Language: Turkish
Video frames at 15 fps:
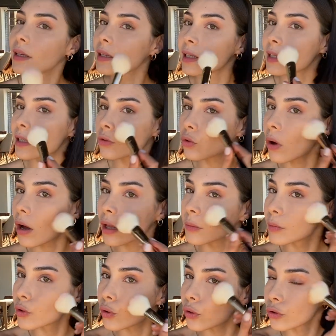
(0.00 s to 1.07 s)
Yine doğal
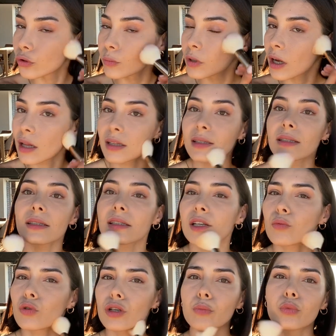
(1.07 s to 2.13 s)
bir görünüm kalsın
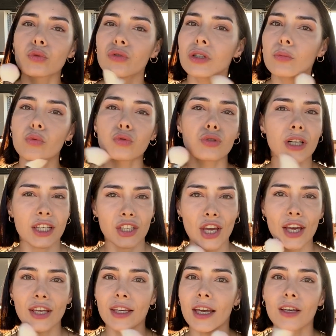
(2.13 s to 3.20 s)
diye böyle pudra pudra
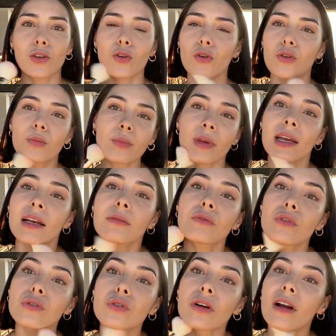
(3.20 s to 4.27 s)
kek kek görünmeyelim
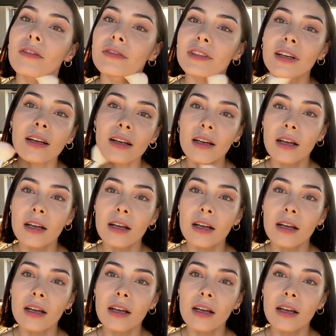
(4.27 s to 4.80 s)
fotoğrafta.